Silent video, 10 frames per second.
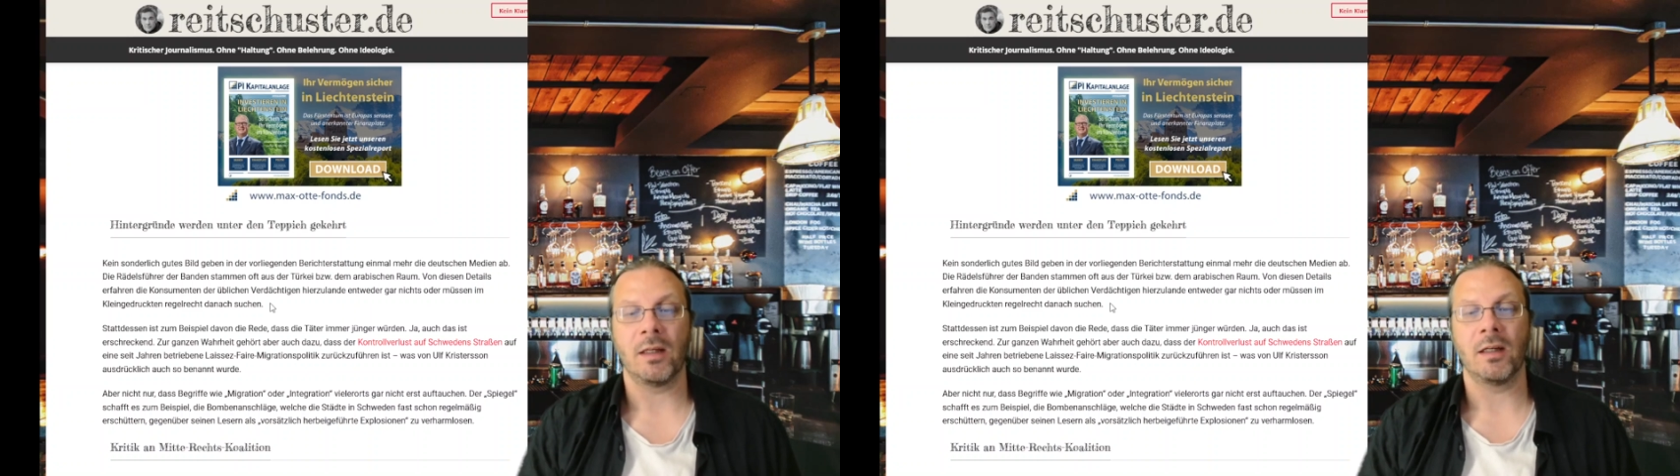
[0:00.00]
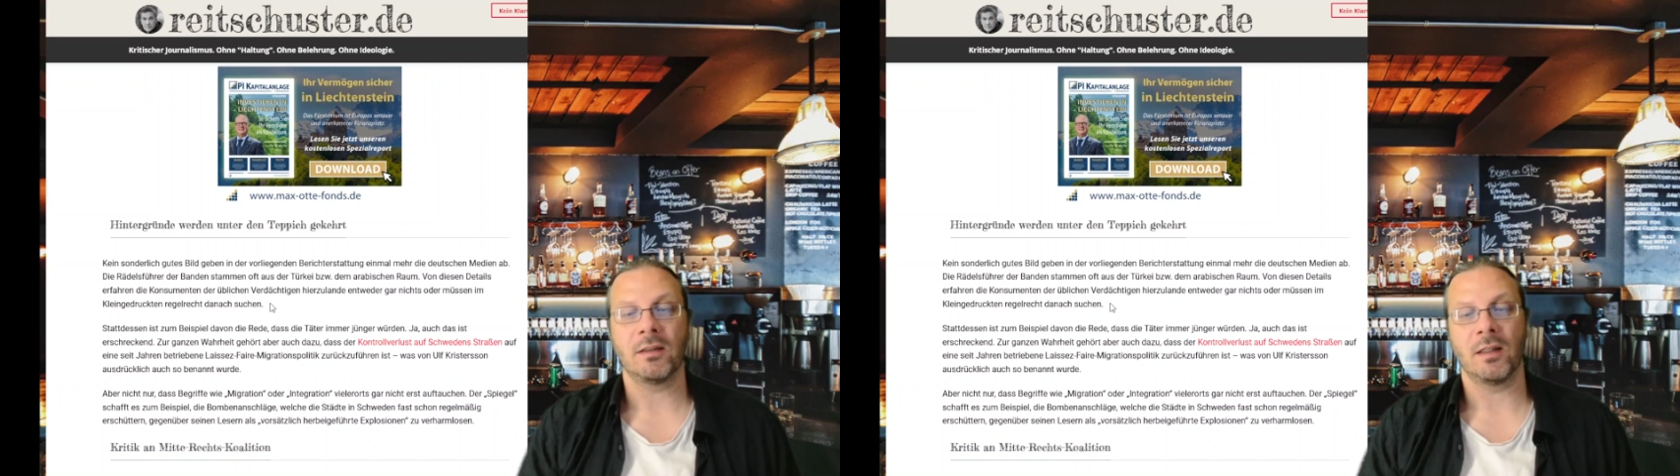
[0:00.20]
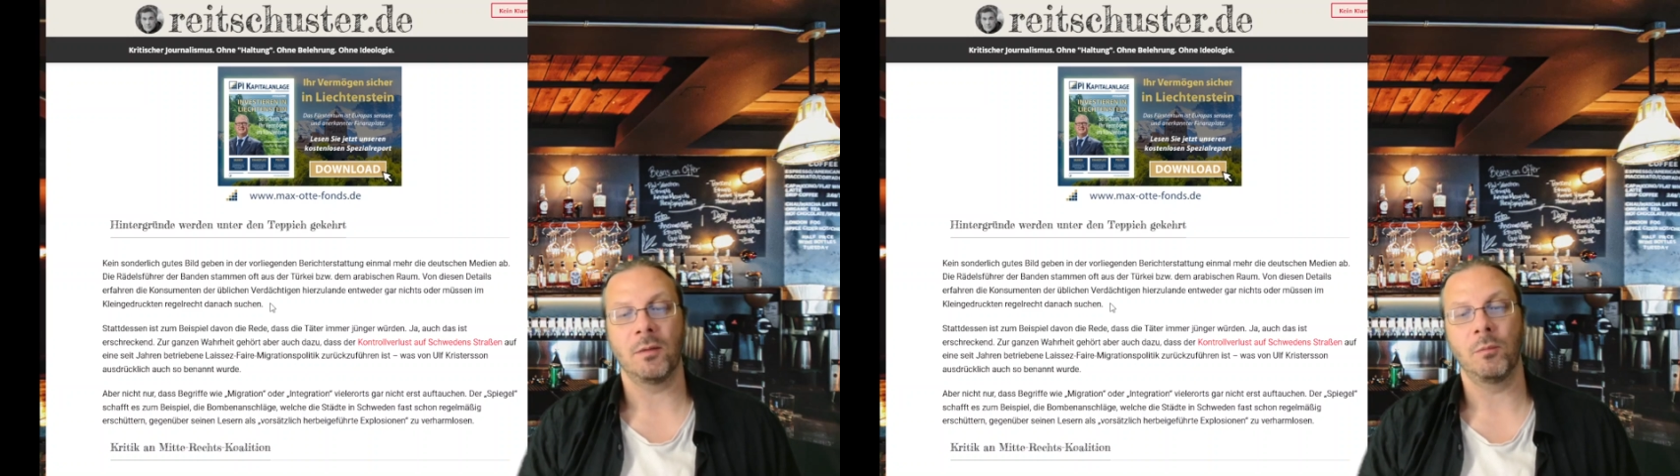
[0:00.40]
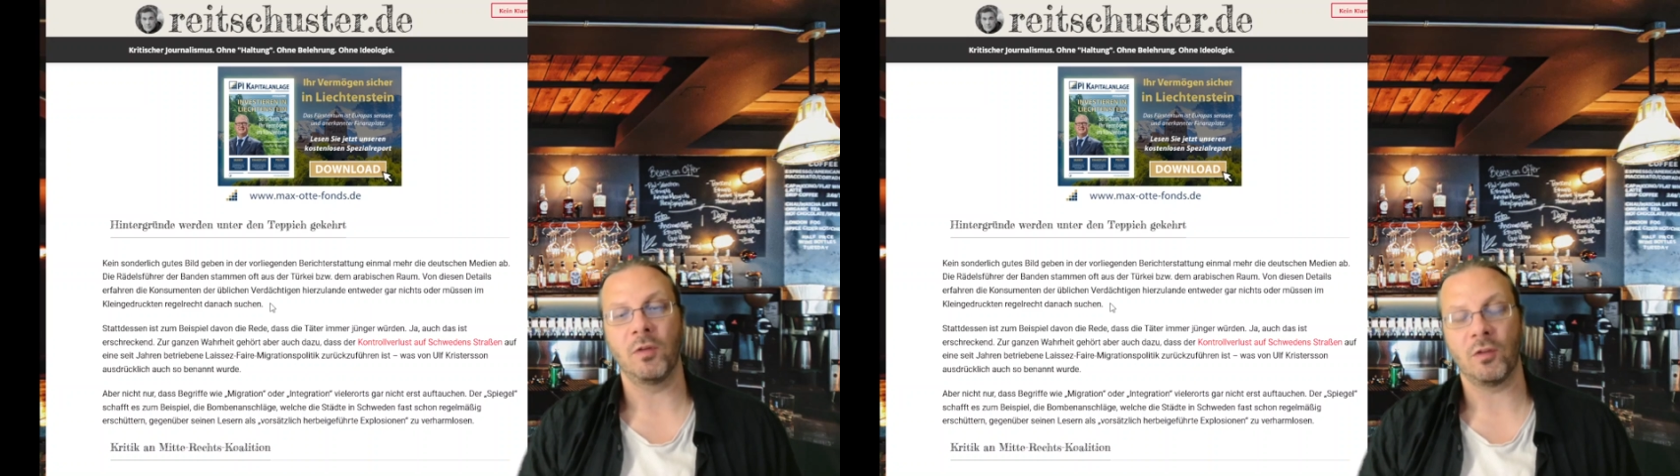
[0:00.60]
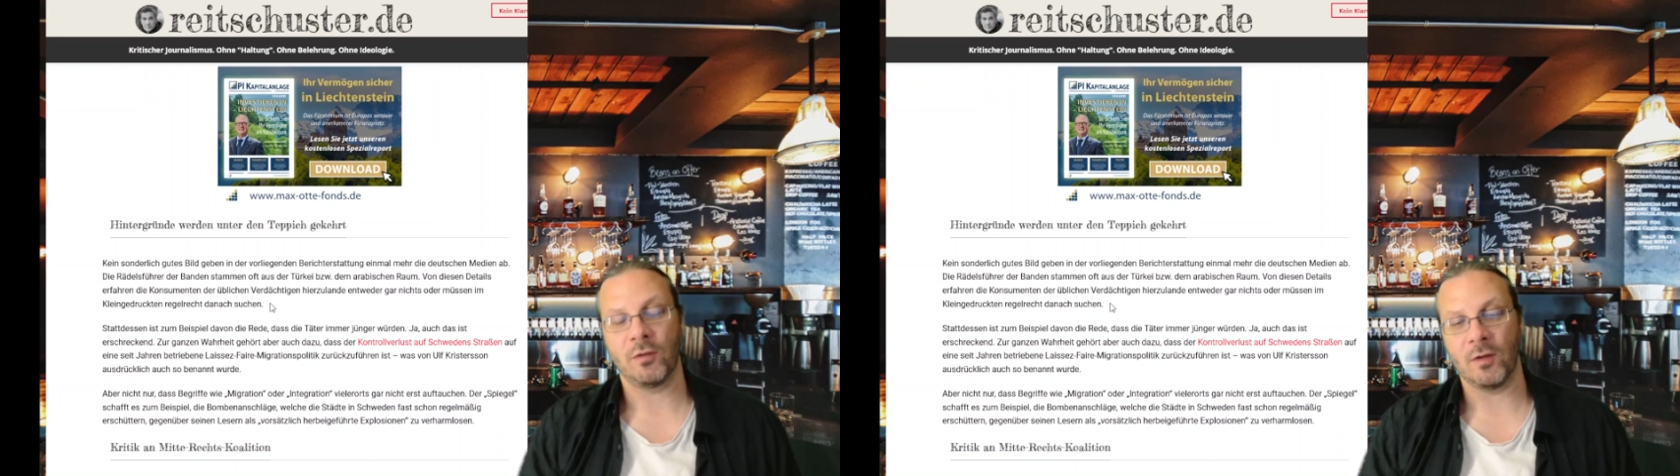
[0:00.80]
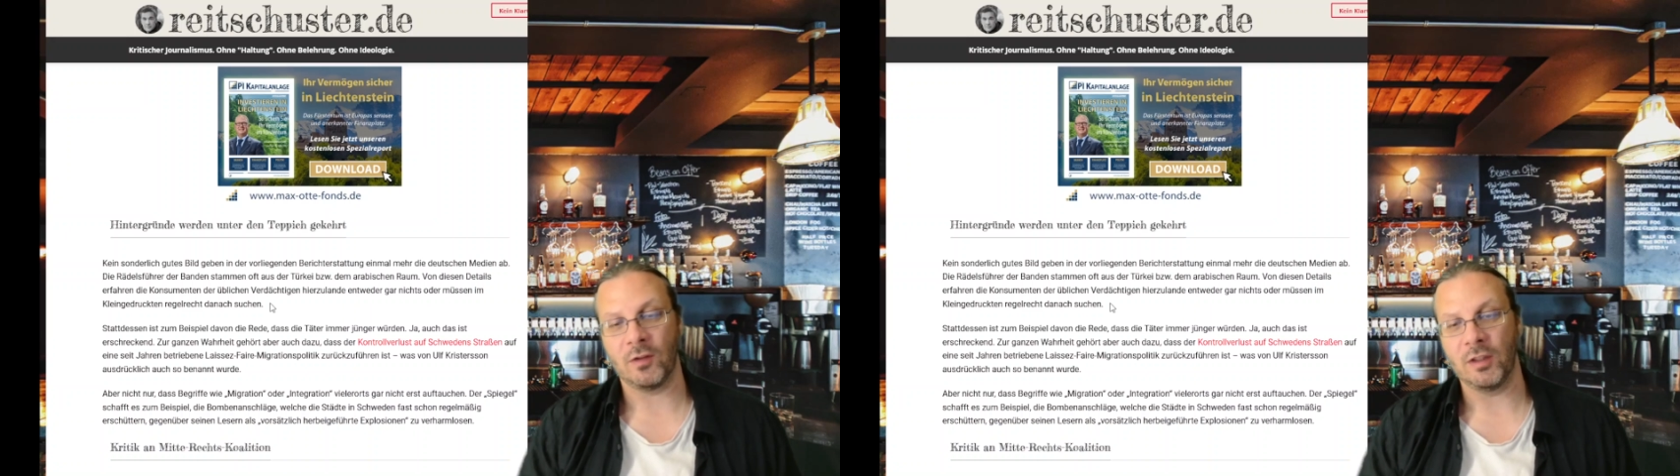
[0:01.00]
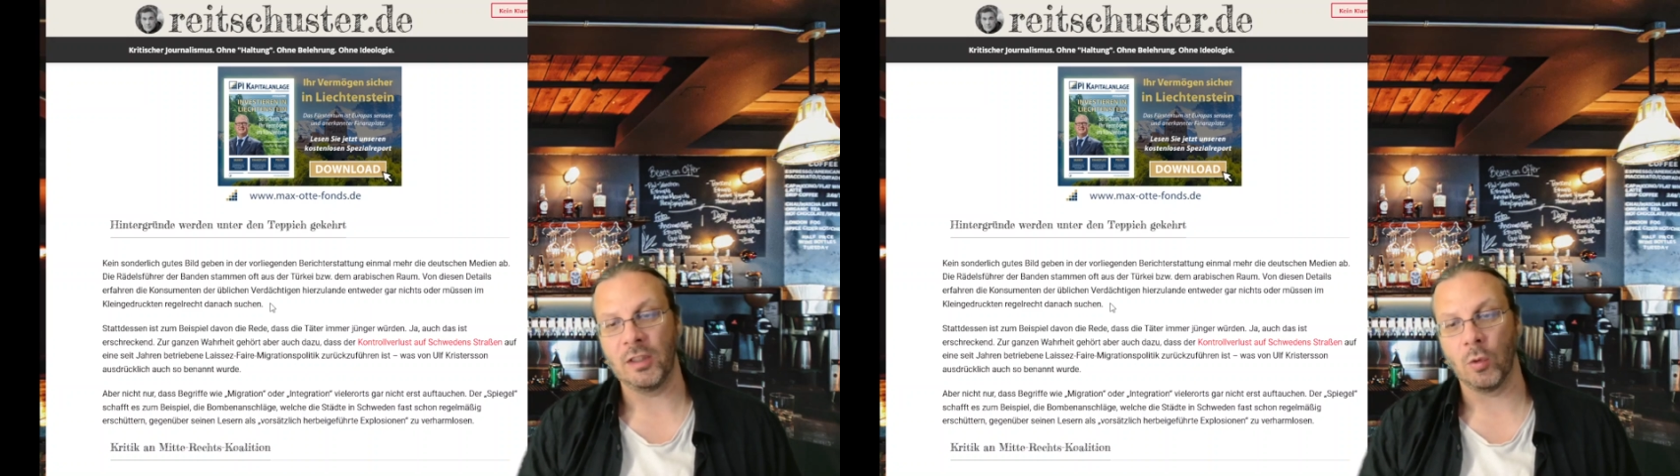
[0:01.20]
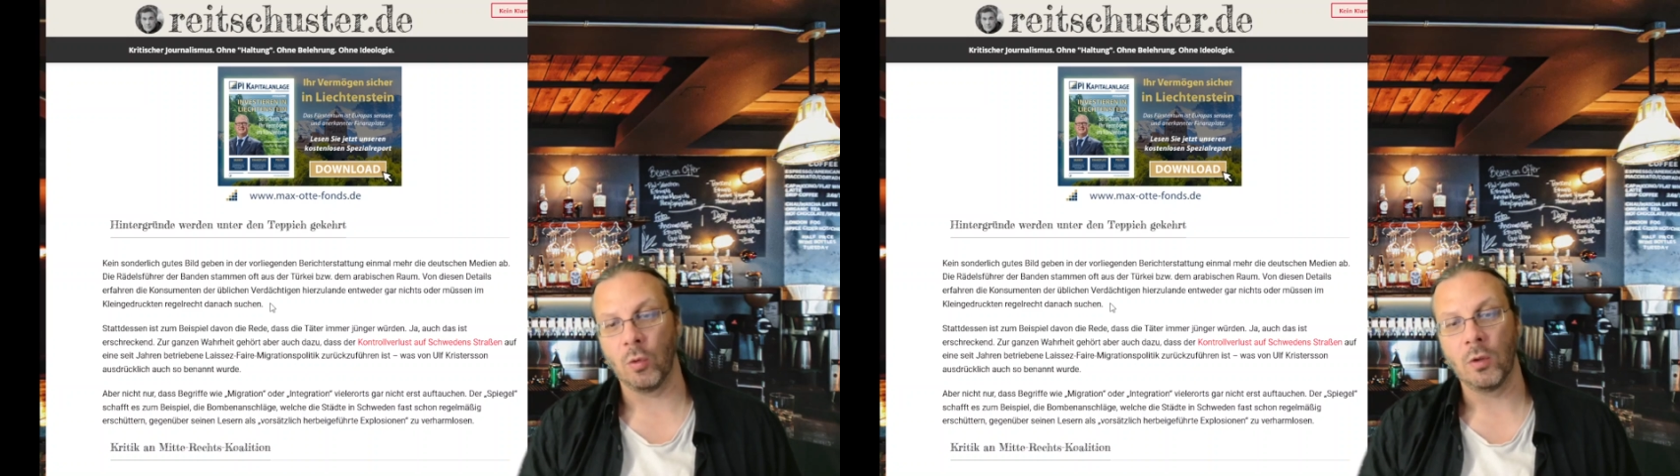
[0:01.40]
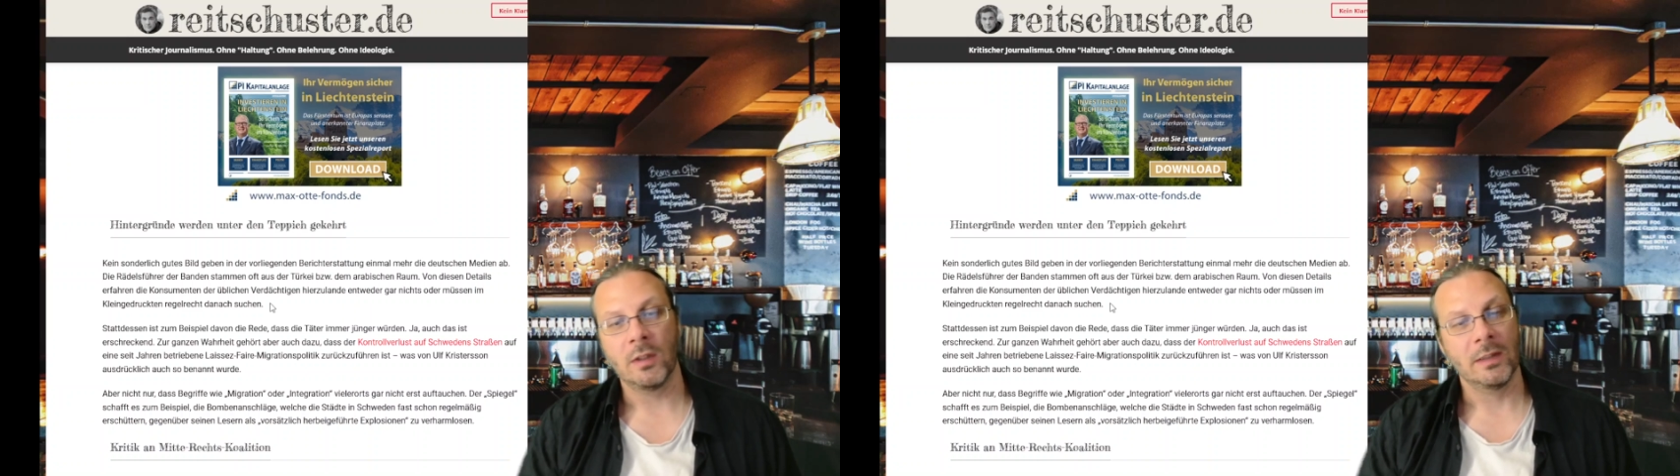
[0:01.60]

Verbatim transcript: ja, dann bist du quasi ein Hero.